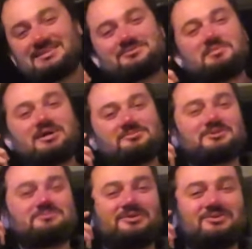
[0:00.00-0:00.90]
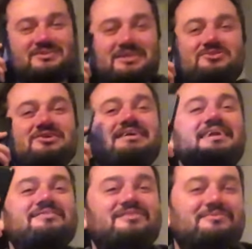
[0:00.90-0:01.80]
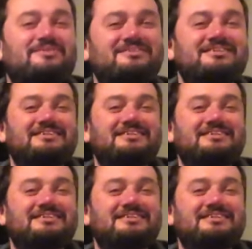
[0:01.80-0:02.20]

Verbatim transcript: Smart muss man nur sein, nur clever muss du